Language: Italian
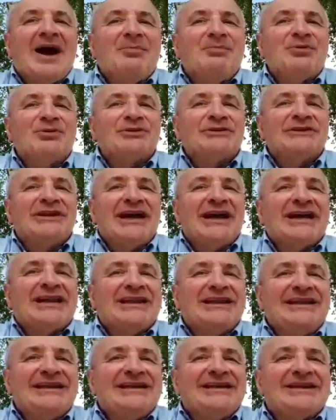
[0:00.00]

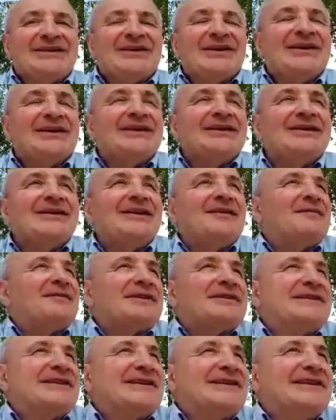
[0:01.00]
portare la
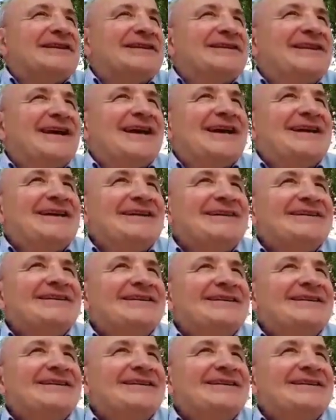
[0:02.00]
fraternità,